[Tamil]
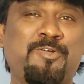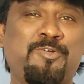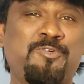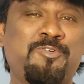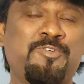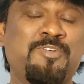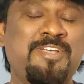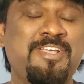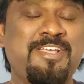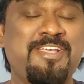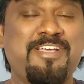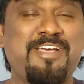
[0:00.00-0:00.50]

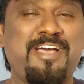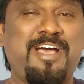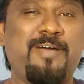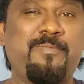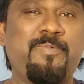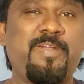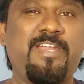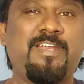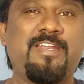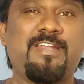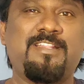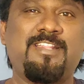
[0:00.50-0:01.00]
ஆகும்
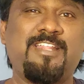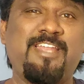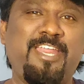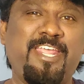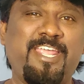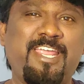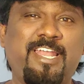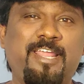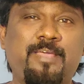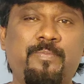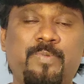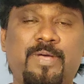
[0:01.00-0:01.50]
அப்படின்றத
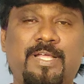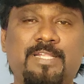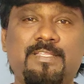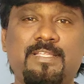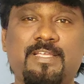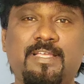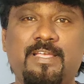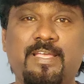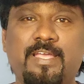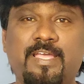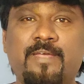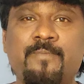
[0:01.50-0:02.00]
நீங்களே
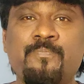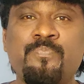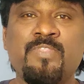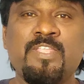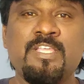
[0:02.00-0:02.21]
பார்த்துக்குங்க